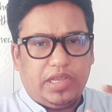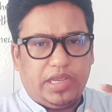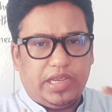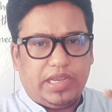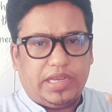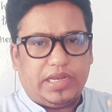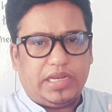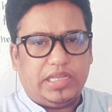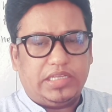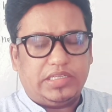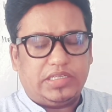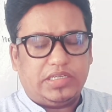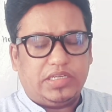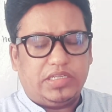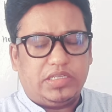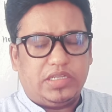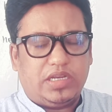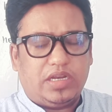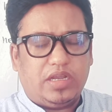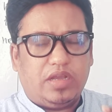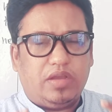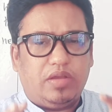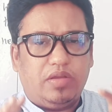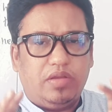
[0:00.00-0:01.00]
এই ক্লাসটা
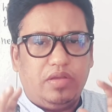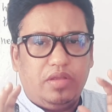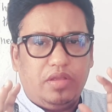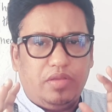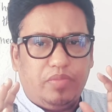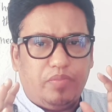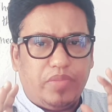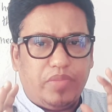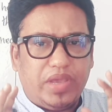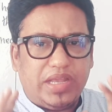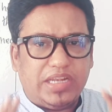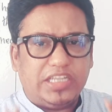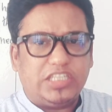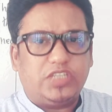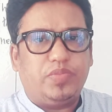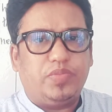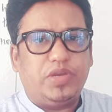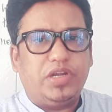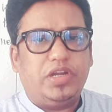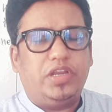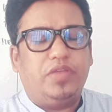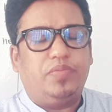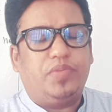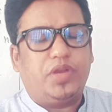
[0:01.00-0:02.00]
যারা
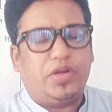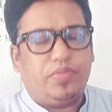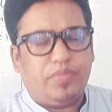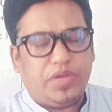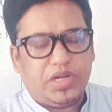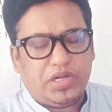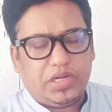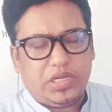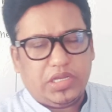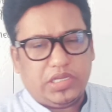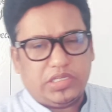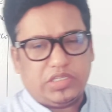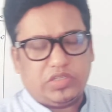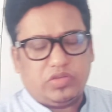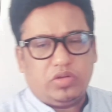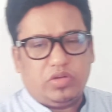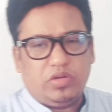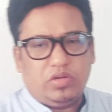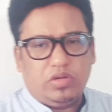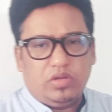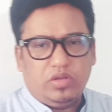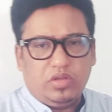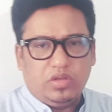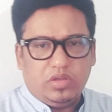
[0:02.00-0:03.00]
ম্যানেজমেন্ট ডিপার্টমেন্টে আসো
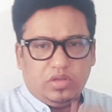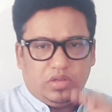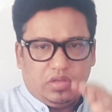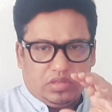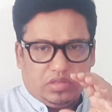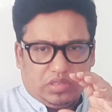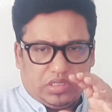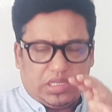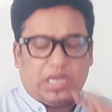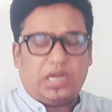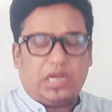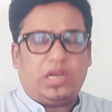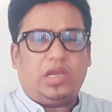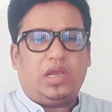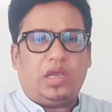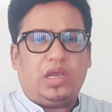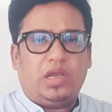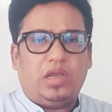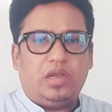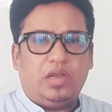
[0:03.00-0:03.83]
তারা